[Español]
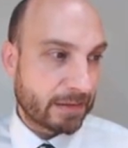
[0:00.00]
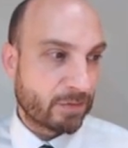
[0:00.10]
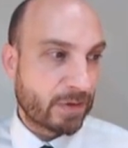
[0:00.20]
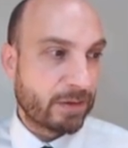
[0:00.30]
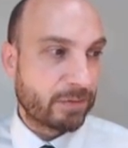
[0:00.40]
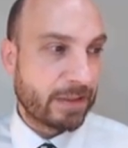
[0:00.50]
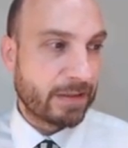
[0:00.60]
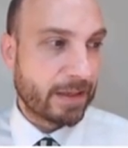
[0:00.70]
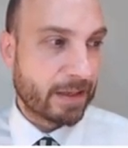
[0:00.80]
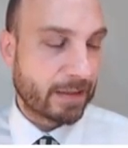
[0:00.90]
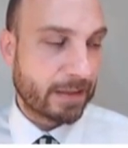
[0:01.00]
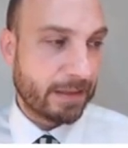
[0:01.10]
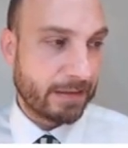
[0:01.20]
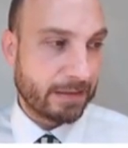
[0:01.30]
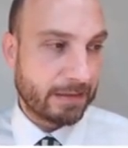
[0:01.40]
se suele utilizar
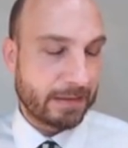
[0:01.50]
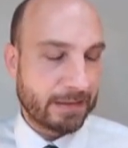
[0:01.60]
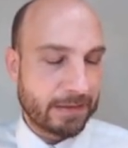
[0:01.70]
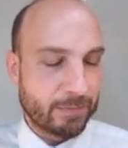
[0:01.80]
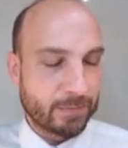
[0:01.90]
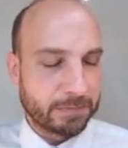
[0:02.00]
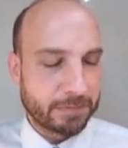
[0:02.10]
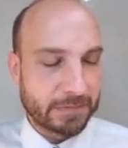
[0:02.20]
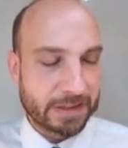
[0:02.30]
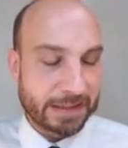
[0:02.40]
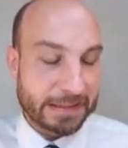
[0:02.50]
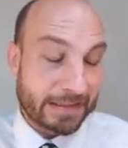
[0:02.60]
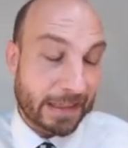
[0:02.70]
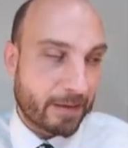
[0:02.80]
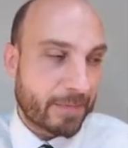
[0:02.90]
en
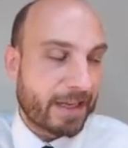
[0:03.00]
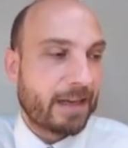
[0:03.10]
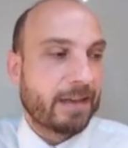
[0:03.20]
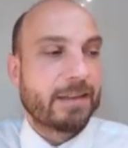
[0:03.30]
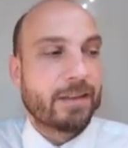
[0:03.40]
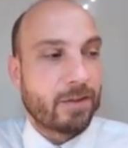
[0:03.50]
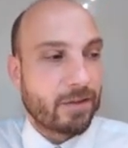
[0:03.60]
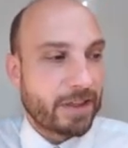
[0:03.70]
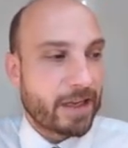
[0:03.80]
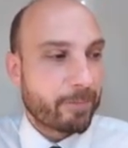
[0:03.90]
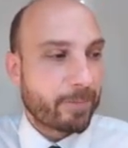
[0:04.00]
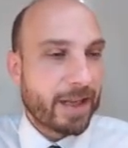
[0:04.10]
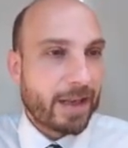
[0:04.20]
esta rama de la tecnología